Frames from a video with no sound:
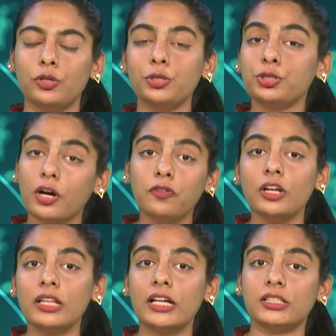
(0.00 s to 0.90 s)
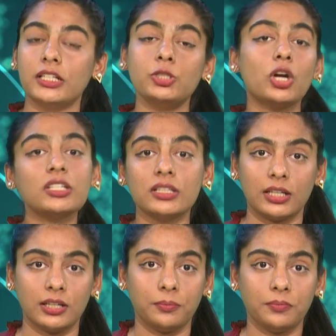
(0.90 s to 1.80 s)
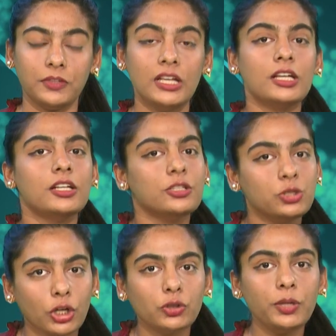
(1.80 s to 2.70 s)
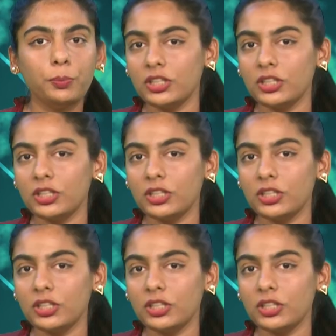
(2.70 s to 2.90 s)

হলো সফলতা আসে চর্চা থেকে যতই